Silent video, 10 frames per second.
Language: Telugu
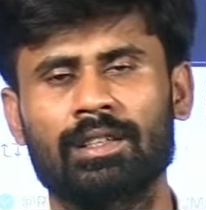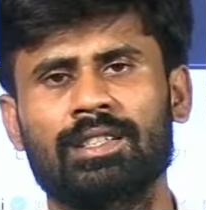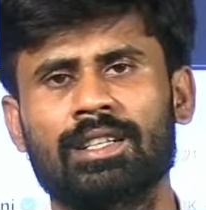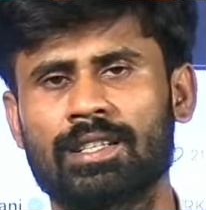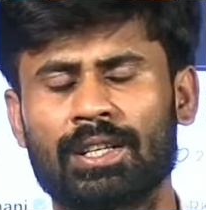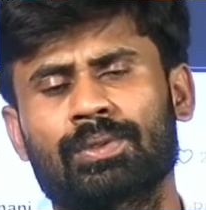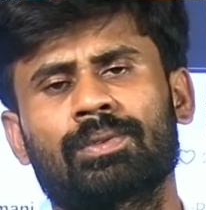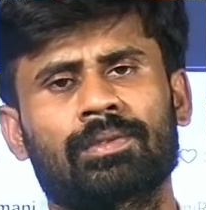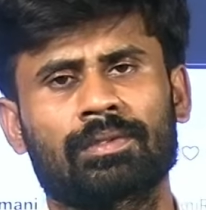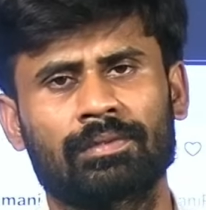ఎందుకు
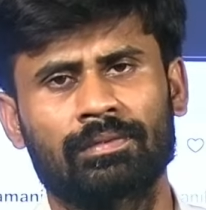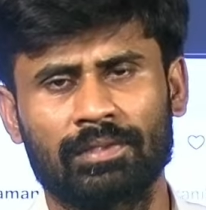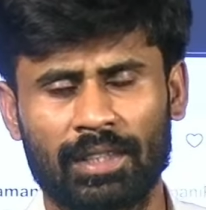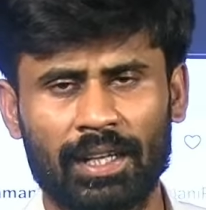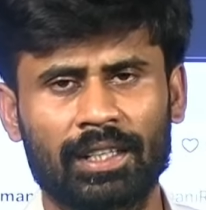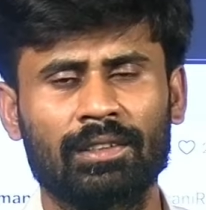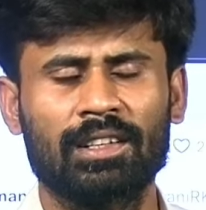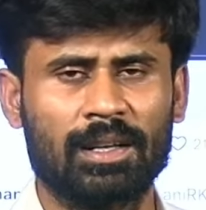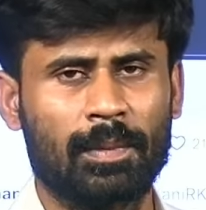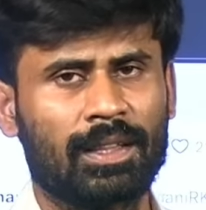చేశారు దానికి
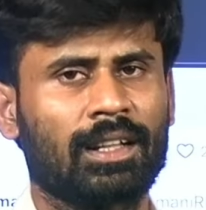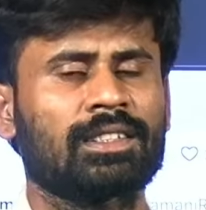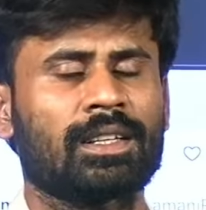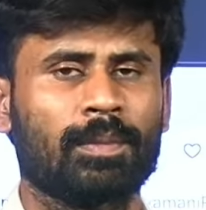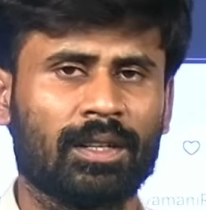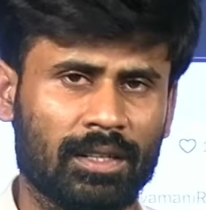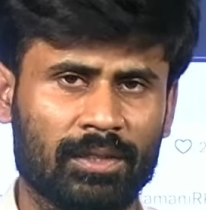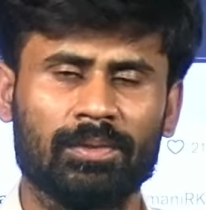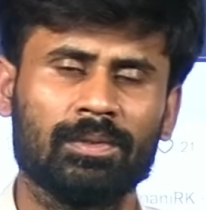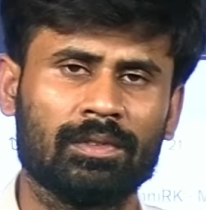ఎందుకు సమాధానం
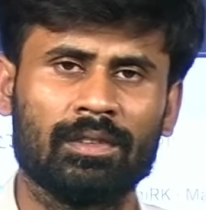చెప్పట్లేదు